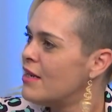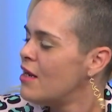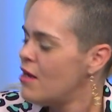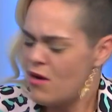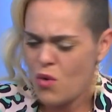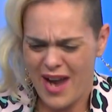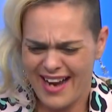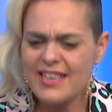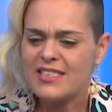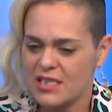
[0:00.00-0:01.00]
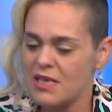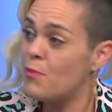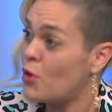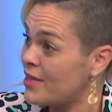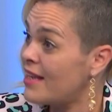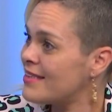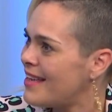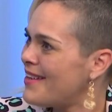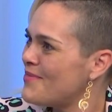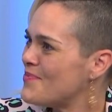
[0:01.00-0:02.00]
crisis, una importante,
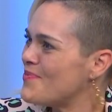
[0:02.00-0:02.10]
importante